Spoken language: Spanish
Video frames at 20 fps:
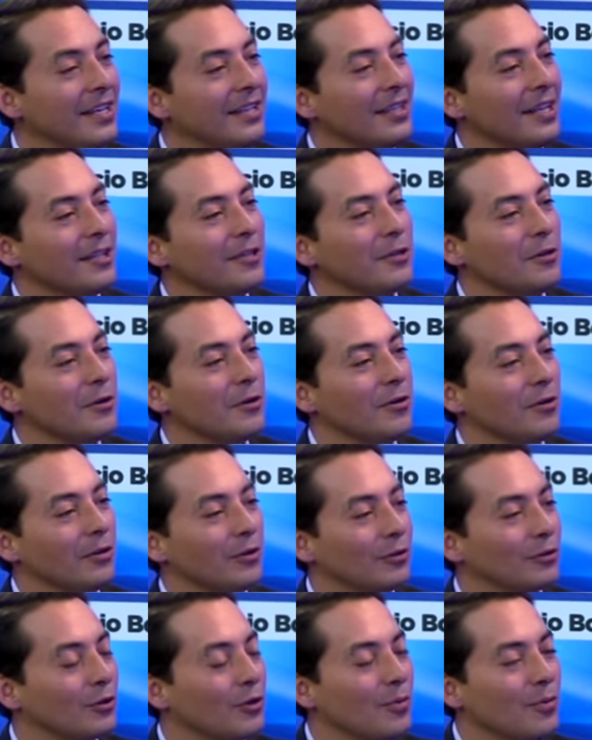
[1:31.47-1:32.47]
te
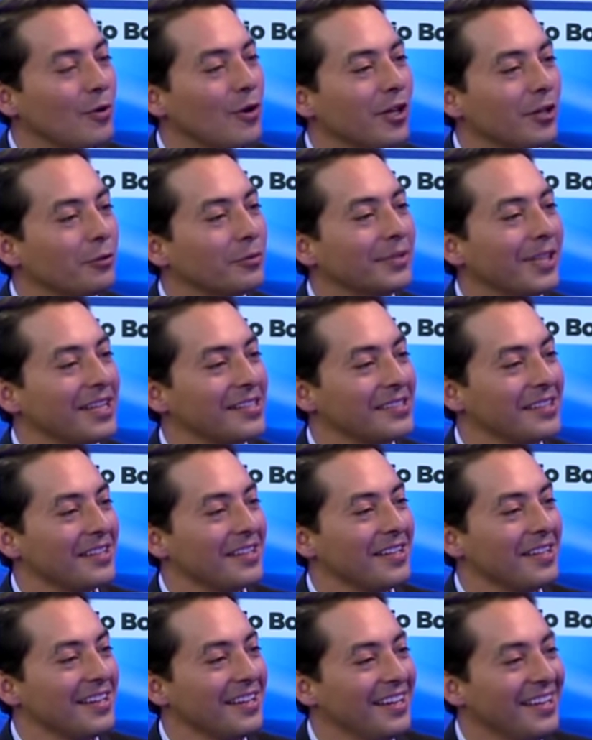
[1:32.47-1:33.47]
dio, cómo
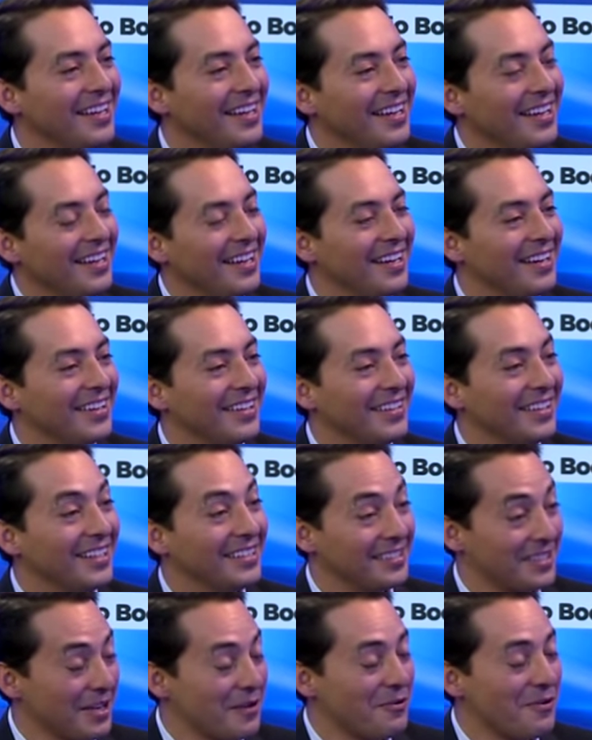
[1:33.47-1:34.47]
adoptaste eh,
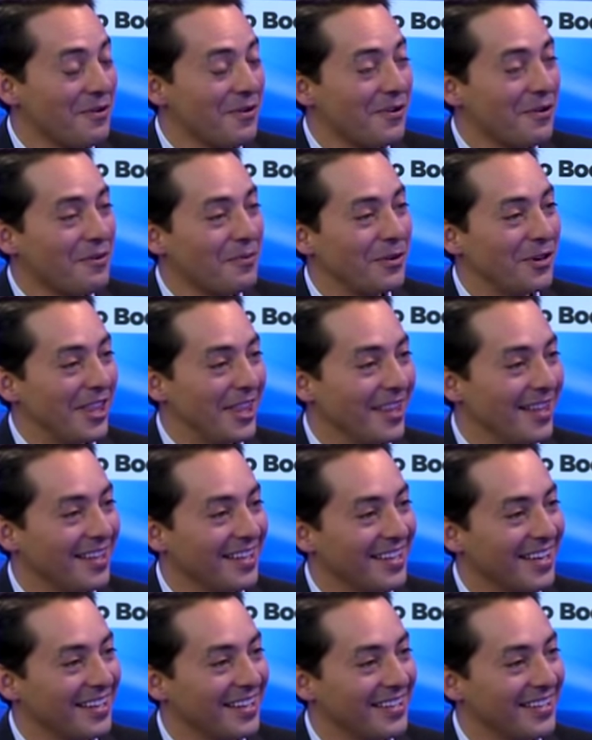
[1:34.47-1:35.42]
este nuevo nombre de DADA?